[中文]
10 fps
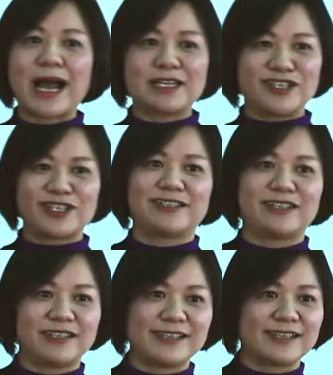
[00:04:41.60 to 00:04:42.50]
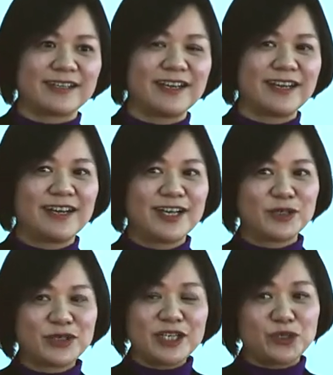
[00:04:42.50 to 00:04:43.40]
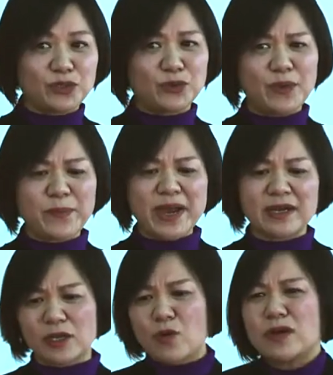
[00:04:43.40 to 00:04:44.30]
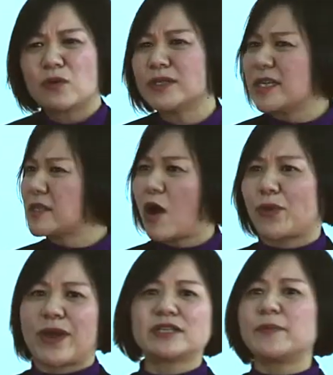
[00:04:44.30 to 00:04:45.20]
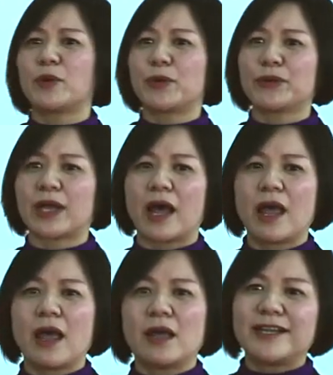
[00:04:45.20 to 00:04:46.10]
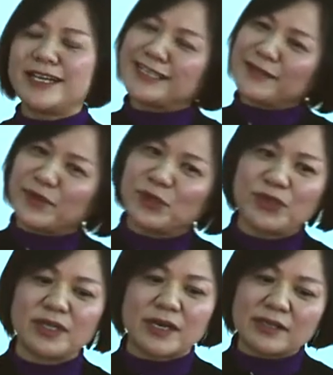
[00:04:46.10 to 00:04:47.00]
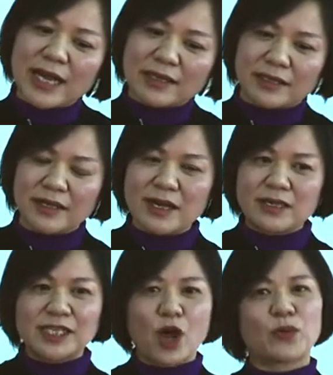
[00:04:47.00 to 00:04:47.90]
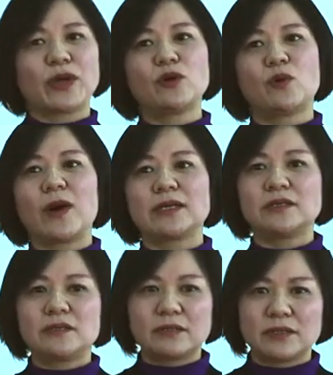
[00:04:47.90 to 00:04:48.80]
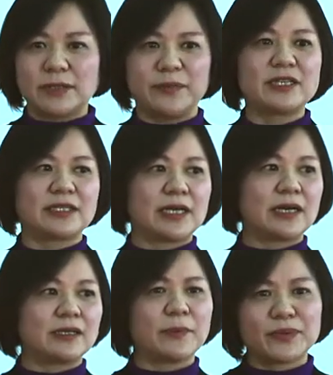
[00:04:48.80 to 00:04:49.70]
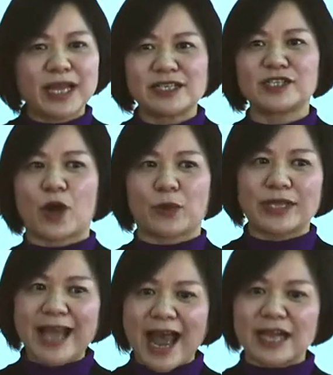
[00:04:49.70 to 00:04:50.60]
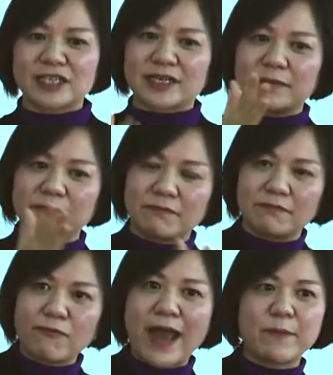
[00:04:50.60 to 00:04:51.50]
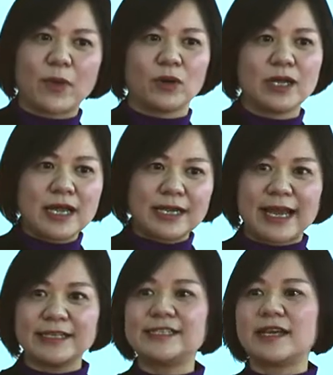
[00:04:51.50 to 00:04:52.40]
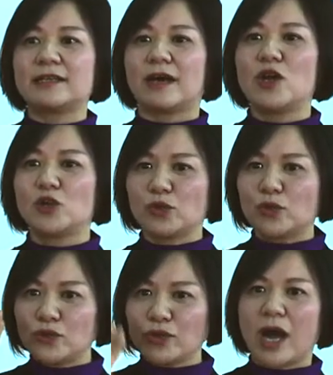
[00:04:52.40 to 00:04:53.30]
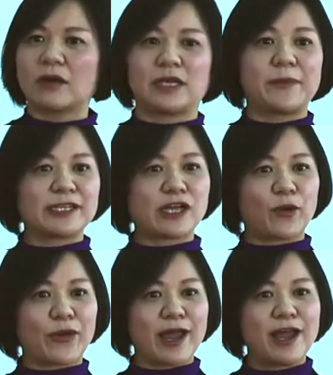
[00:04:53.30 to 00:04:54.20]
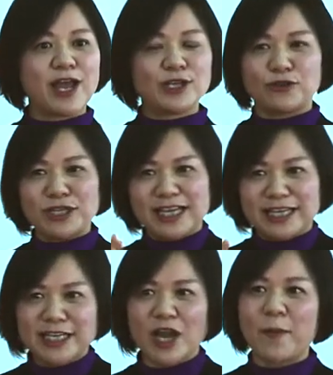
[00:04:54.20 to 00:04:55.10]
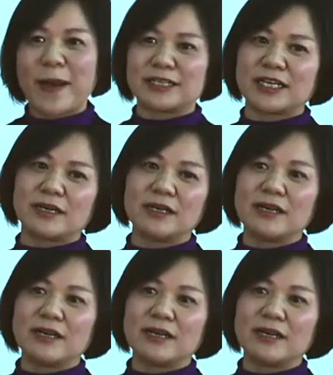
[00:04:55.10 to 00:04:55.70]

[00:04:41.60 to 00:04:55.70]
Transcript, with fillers: 是这儿的核心，就是你去呼伦贝尔，你光光讲草原是没有用的。那你怎么去能跟它的草原的文化紧密的结合？它不但是草原，它还是跟外蒙连接的中国最好的一片草原。所以你一定要把这个